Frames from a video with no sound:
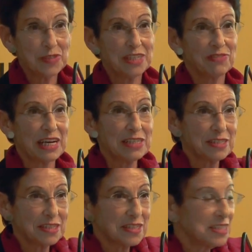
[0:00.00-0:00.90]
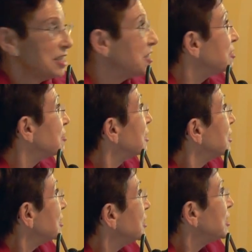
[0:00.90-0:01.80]
Ich weiß, dass sie jetzt
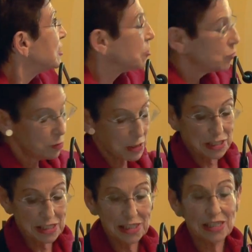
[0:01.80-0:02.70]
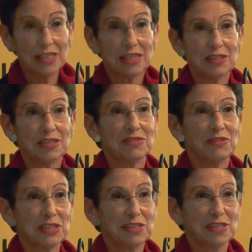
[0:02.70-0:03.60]
nicht sehr übersichtlich ist. Ich
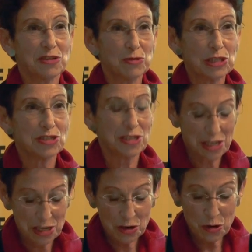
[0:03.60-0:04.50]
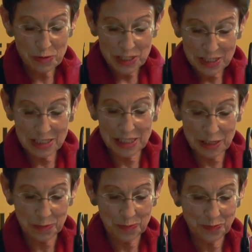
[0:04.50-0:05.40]
werde sie kurz
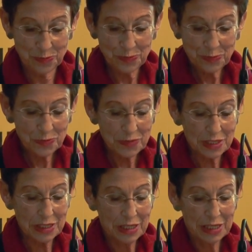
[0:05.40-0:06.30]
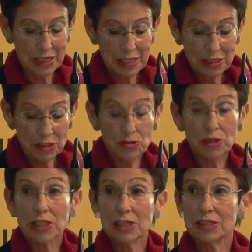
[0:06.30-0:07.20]
kommentieren.
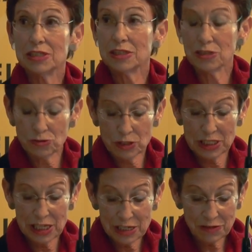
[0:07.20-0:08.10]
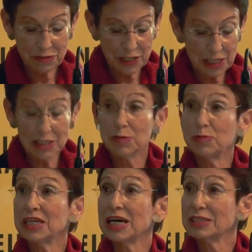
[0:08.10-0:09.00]
Natürlich sind dies nur jene Fälle, die
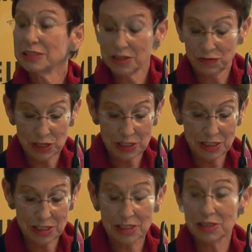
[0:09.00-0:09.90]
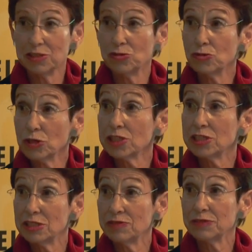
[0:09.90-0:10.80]
bekannt geworden sind. Die
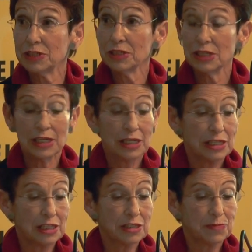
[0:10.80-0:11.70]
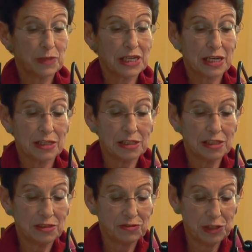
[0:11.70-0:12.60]
Dunkelziffer ist
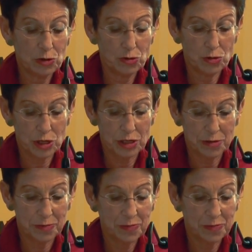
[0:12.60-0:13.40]
bekanntlich viel höher.